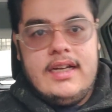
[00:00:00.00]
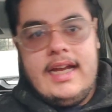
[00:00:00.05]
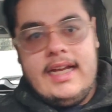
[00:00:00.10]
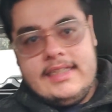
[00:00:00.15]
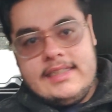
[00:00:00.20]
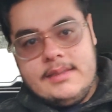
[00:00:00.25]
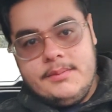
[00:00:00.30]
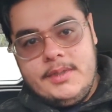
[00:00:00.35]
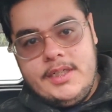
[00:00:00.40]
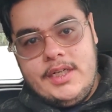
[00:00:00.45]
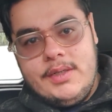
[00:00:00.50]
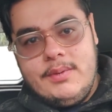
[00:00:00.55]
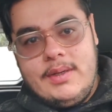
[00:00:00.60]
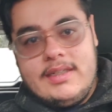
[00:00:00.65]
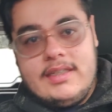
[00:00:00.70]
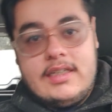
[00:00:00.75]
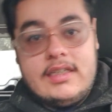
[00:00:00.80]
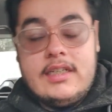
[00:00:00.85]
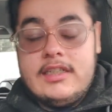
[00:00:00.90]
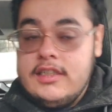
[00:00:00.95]
ऐसे भी नहीं हुआ
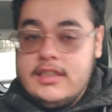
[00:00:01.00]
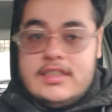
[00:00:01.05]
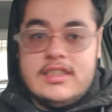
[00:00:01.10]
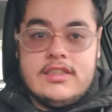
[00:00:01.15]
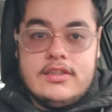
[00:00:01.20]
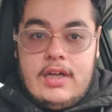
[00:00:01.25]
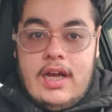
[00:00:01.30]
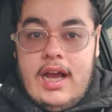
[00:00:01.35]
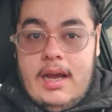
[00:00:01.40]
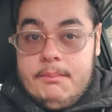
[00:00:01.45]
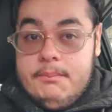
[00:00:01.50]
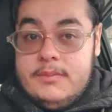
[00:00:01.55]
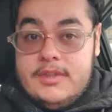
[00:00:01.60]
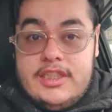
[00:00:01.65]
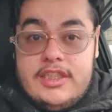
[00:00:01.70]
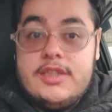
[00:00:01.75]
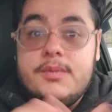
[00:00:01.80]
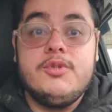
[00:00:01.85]
जाता जस्ट आप जिस